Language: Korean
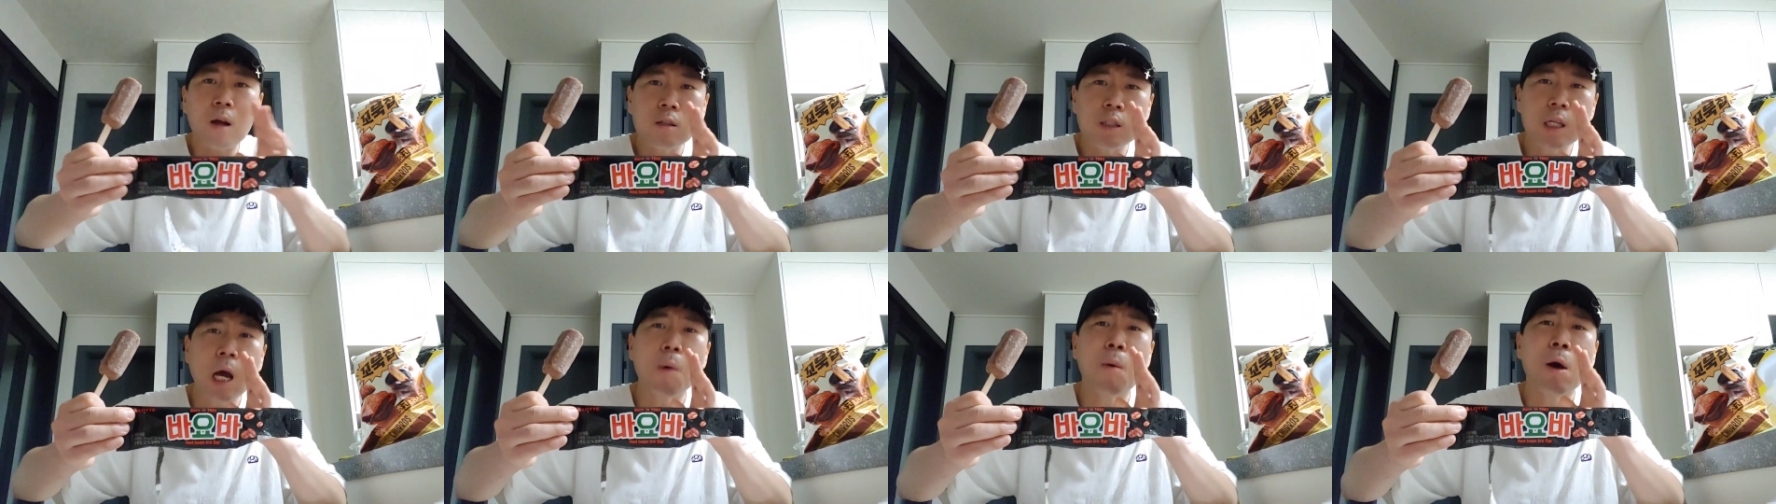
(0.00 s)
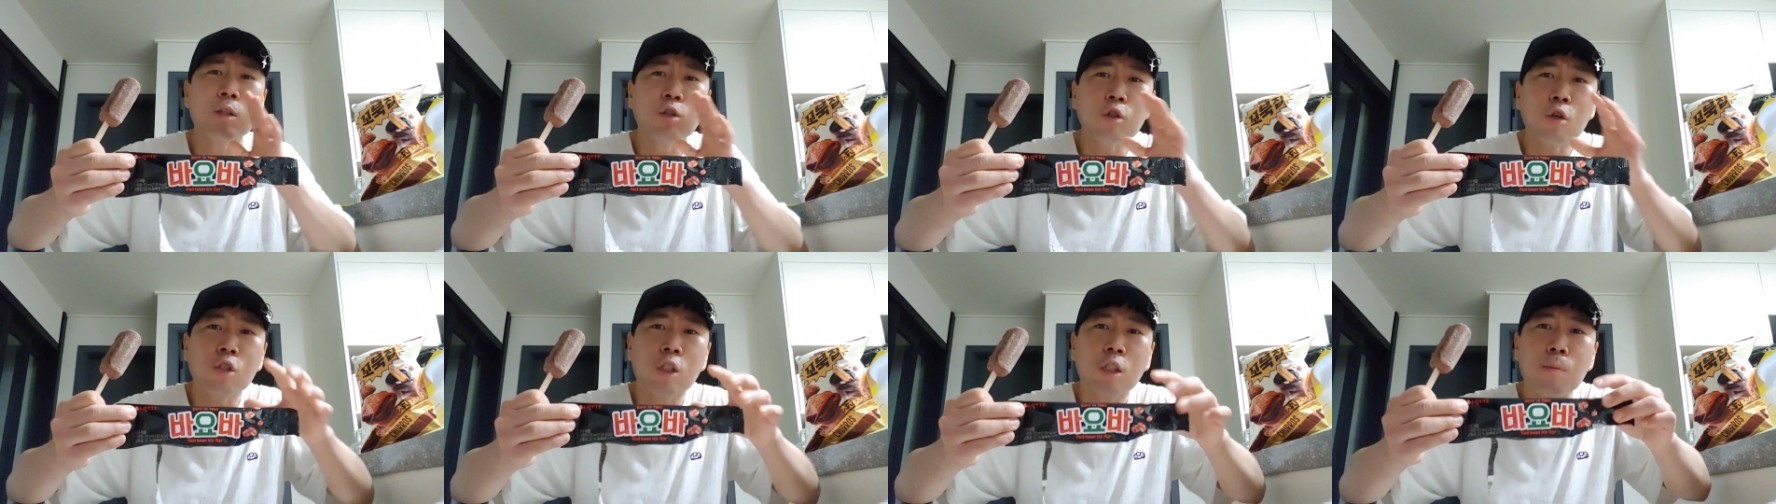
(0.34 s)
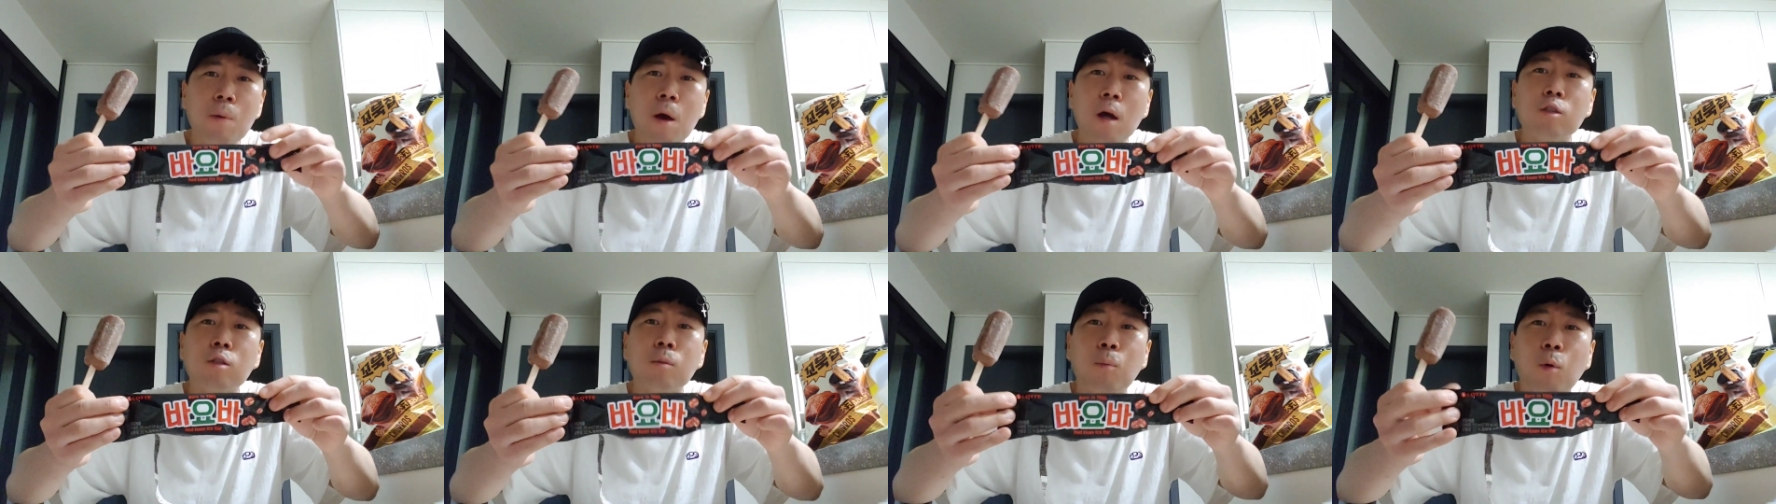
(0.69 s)
사와서
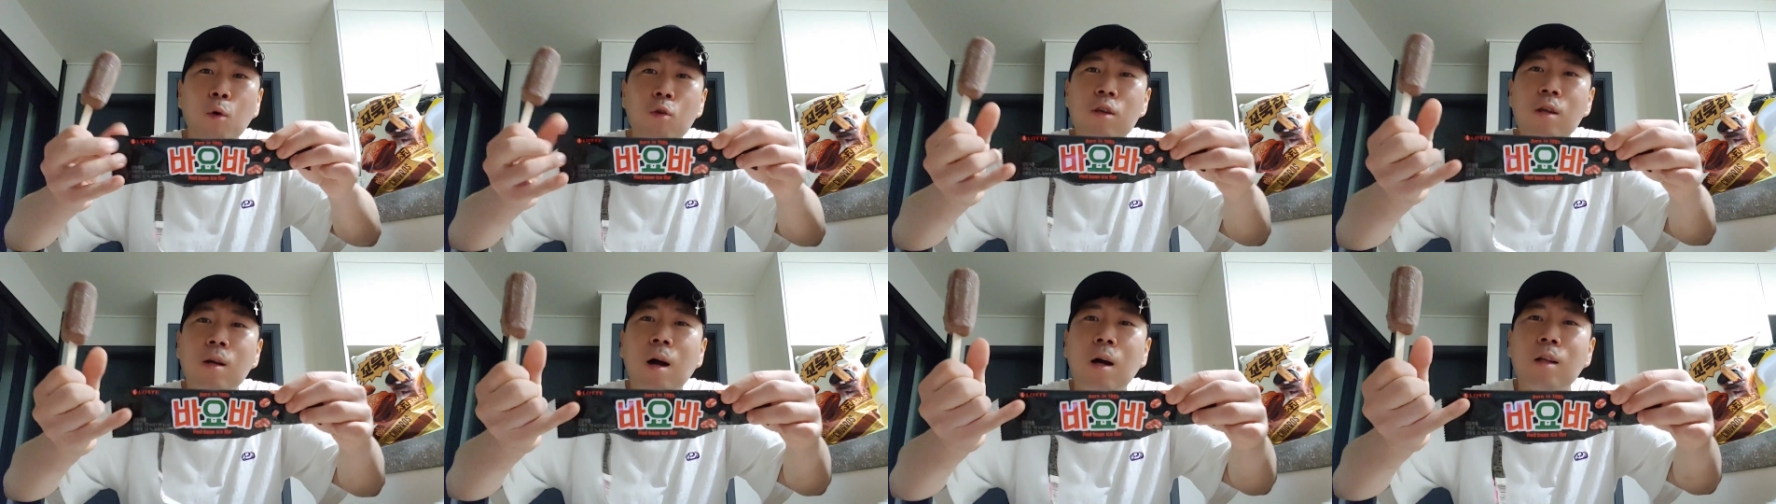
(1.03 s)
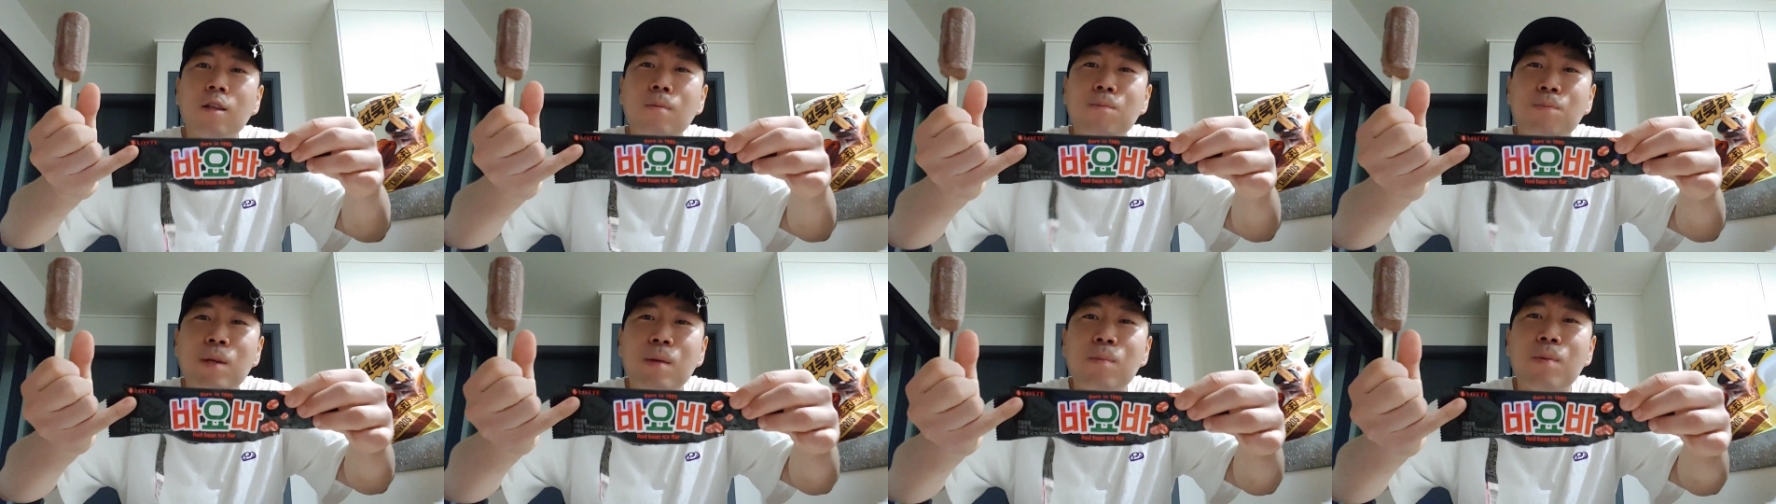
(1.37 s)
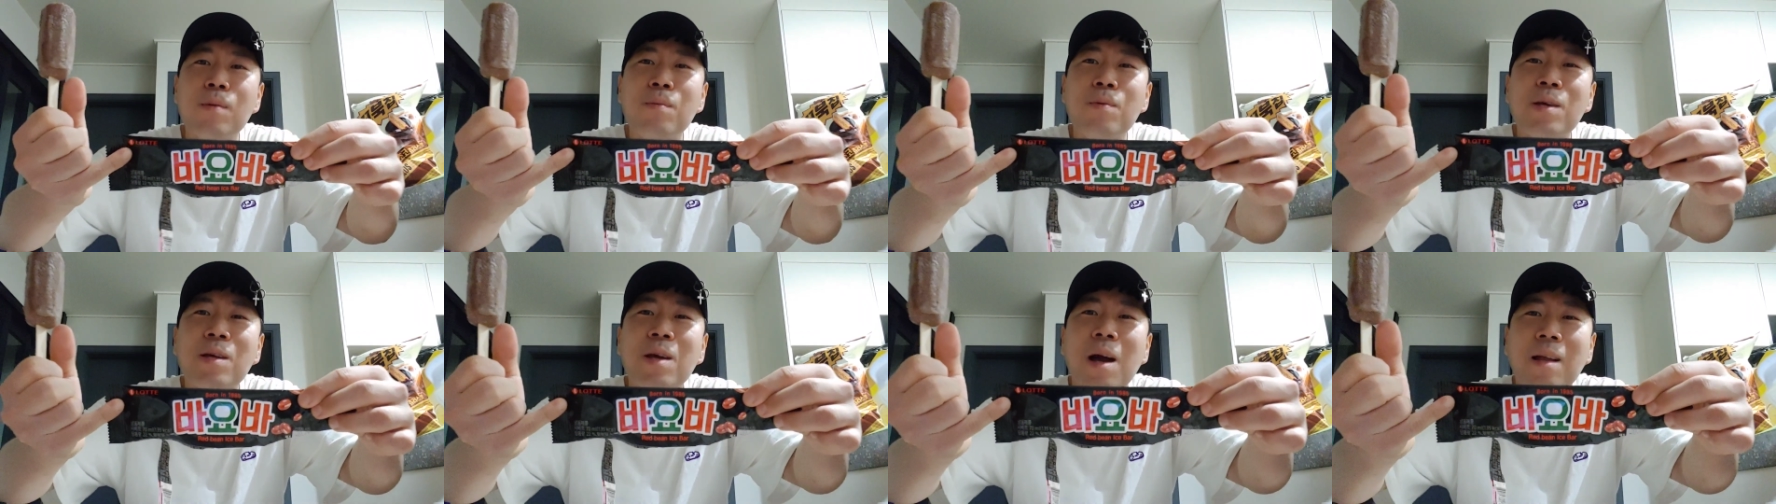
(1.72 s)
집에 와서 보니까는
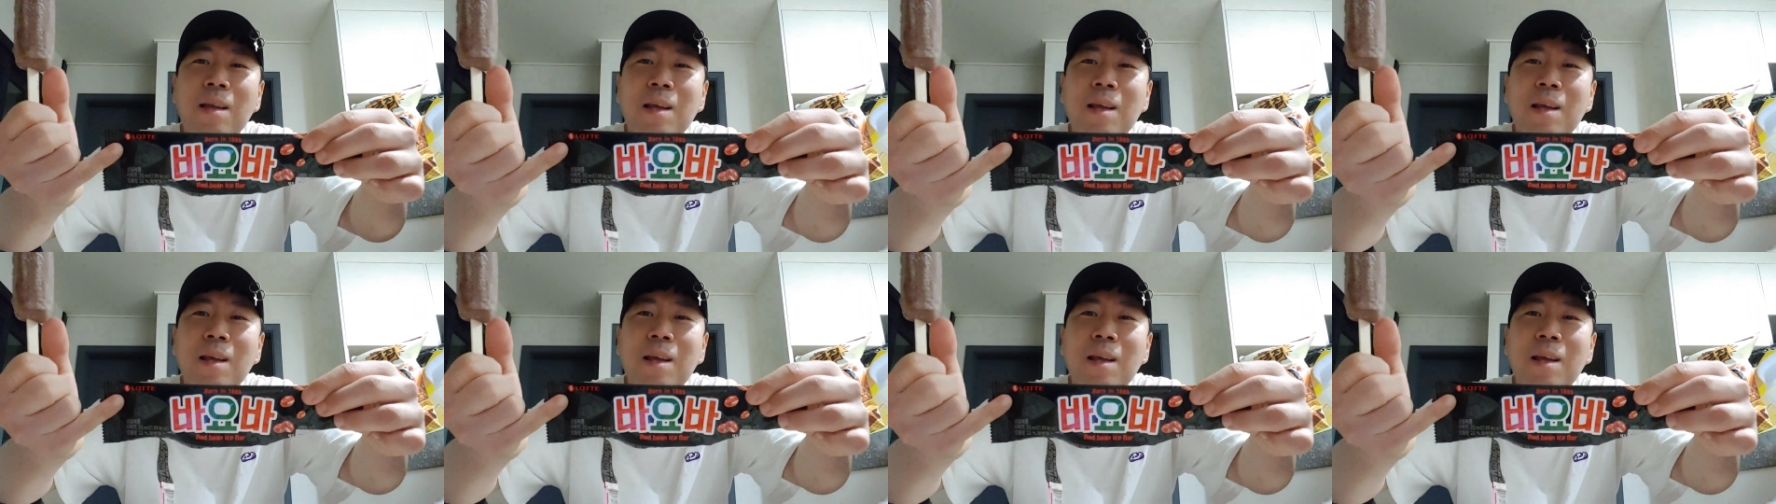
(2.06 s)
비비빅이